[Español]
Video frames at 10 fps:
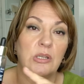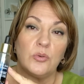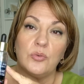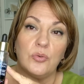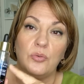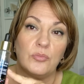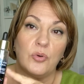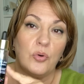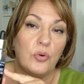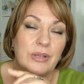
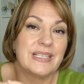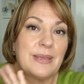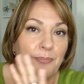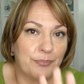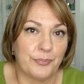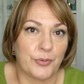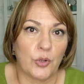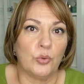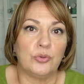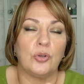o, este
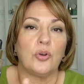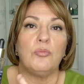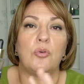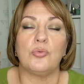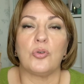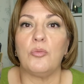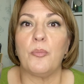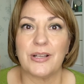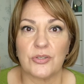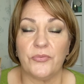producto como,
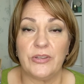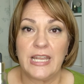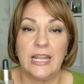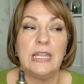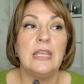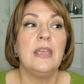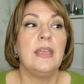como paso final.